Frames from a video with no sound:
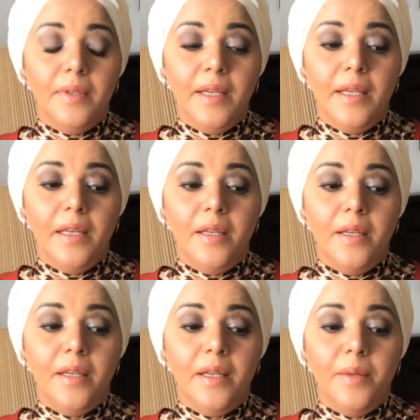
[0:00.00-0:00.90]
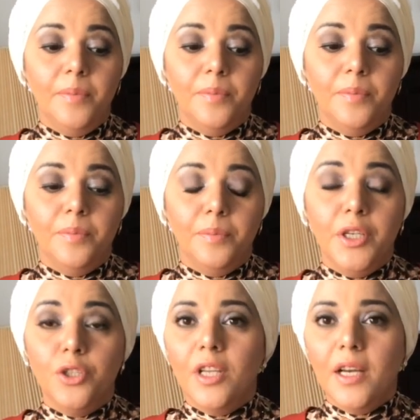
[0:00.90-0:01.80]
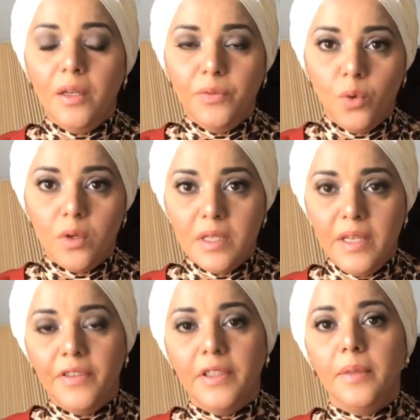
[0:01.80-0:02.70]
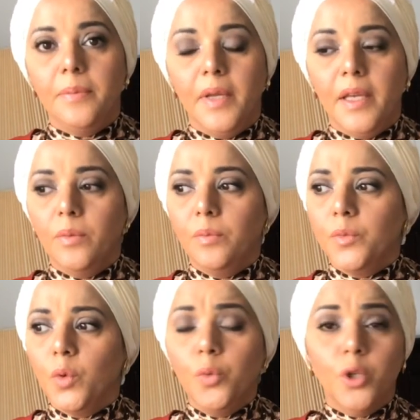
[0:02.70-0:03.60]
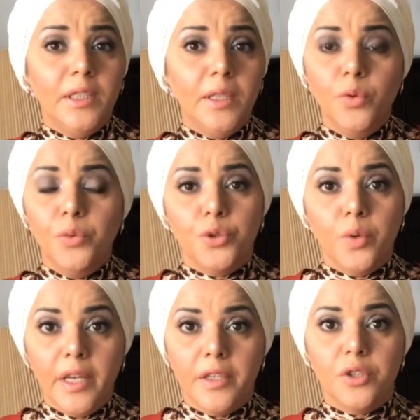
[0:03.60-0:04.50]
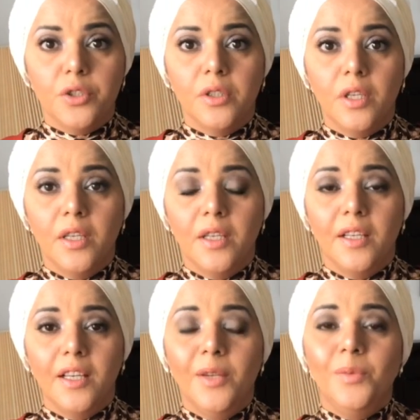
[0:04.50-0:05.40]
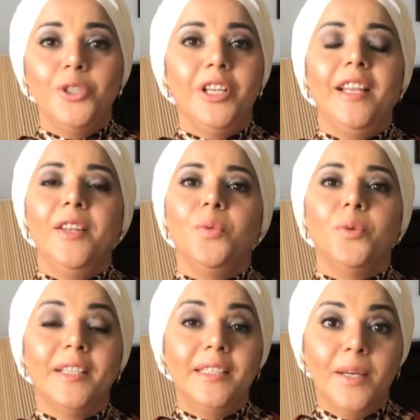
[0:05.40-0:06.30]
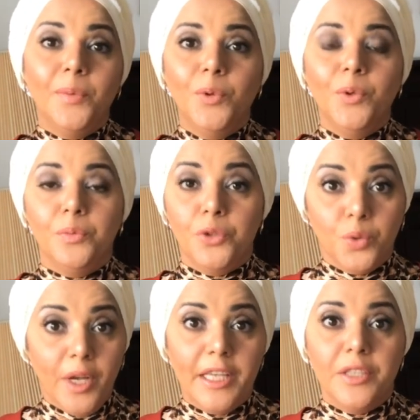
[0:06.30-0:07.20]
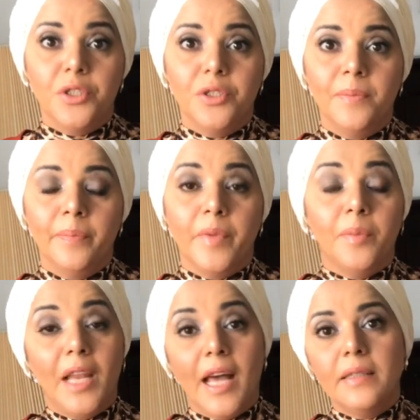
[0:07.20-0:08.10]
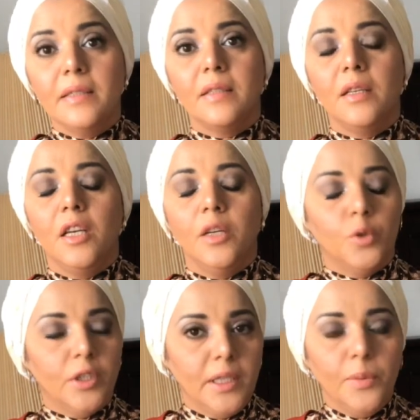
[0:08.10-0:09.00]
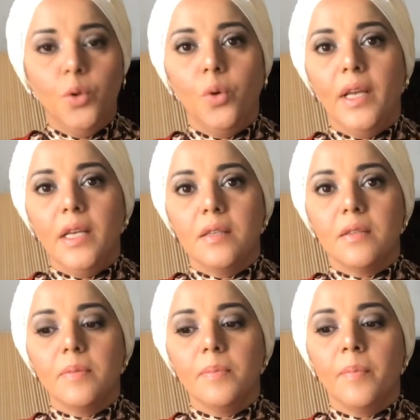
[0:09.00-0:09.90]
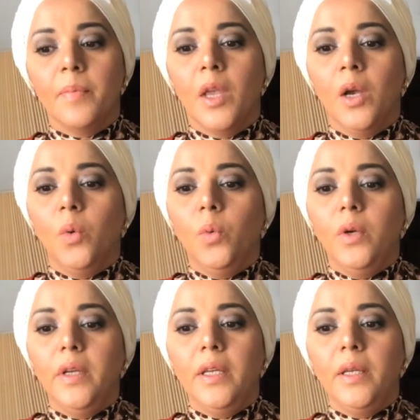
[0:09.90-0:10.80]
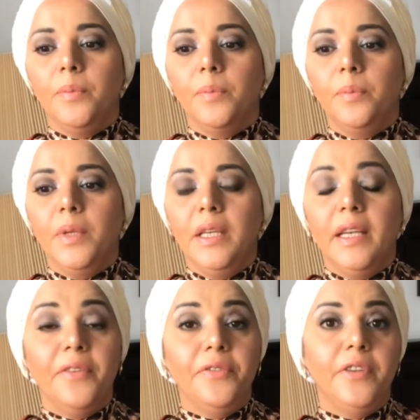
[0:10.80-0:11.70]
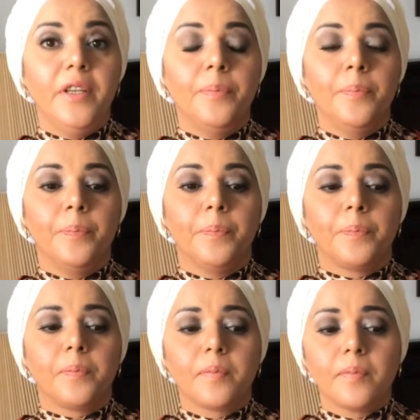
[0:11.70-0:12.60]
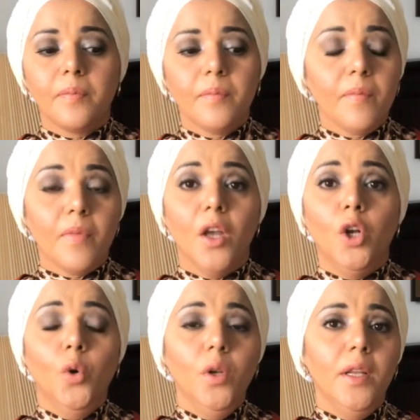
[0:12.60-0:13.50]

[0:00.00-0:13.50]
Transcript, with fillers: اللي بيشتغل في وظيفة ما ومرتبه مش وحش المشكلة ان مرتبه مش وحش بالعكس مرتبه كويس وبيكفي كل